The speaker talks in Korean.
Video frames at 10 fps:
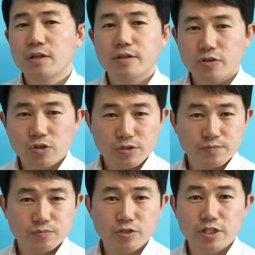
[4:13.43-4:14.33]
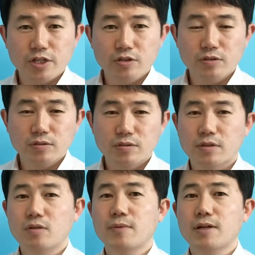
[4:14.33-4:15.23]
이것은 물이에요?
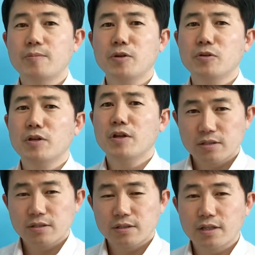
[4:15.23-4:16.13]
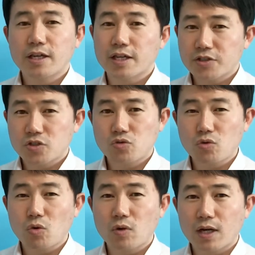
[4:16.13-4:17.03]
라고 말하면 네,
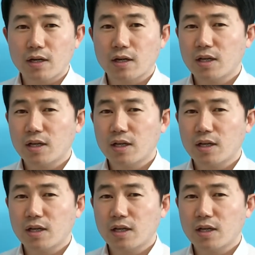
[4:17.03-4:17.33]
H2O와